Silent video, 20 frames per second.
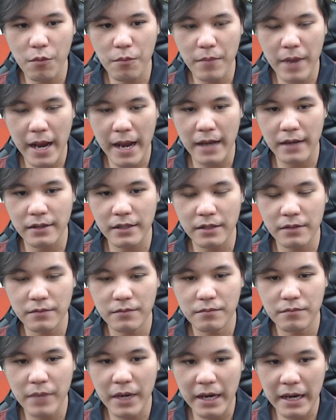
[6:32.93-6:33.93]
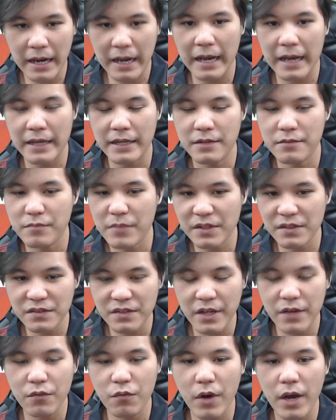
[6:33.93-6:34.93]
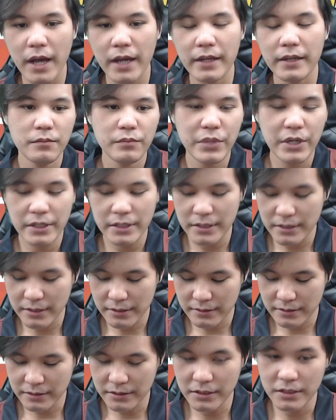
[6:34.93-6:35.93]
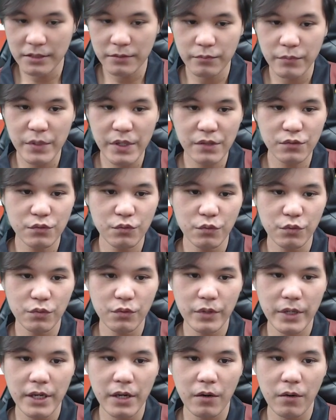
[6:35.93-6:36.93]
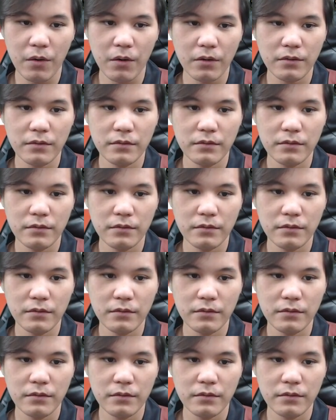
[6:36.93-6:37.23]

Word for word: หมากเนี่ยมาขายมาเส้นไหว้เพื่อที่จะซื้อเบี้ยสูงตัวนี้ออก